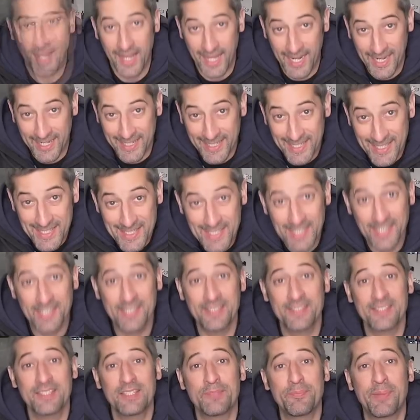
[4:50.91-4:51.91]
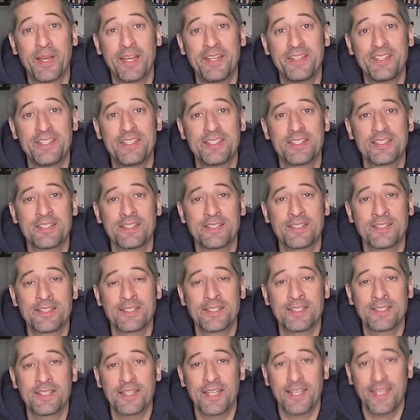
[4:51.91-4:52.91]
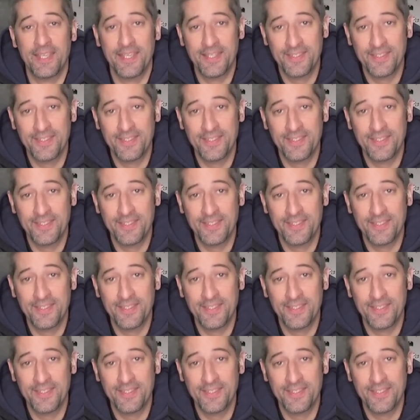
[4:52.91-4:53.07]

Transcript: Allerdings handelt es sich bei diesen